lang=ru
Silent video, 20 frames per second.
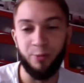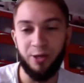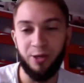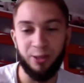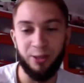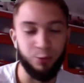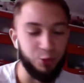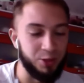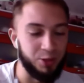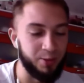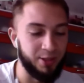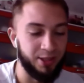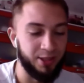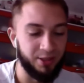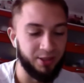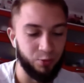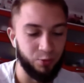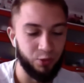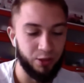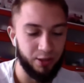мы относимся к
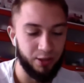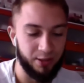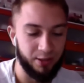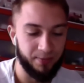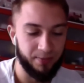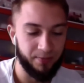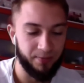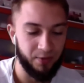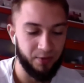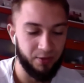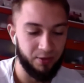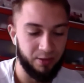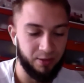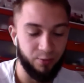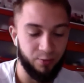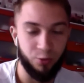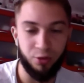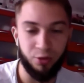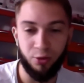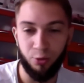этому так.
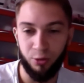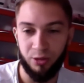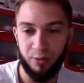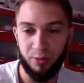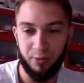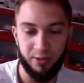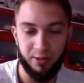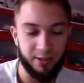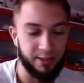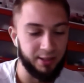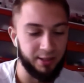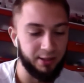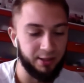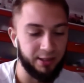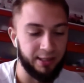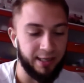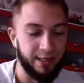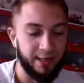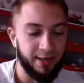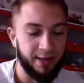Работа долго предстоит.